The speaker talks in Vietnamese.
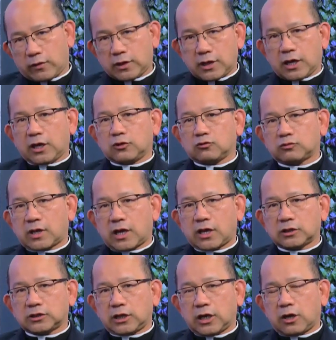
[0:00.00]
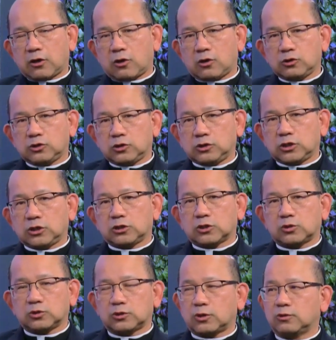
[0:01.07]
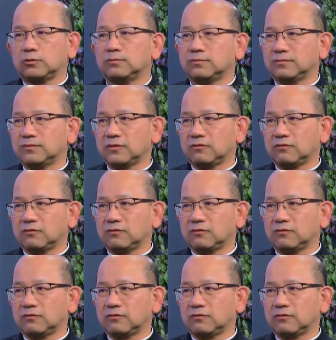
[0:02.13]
sau văn nghệ chúng ta sẽ có chương trình sổ số.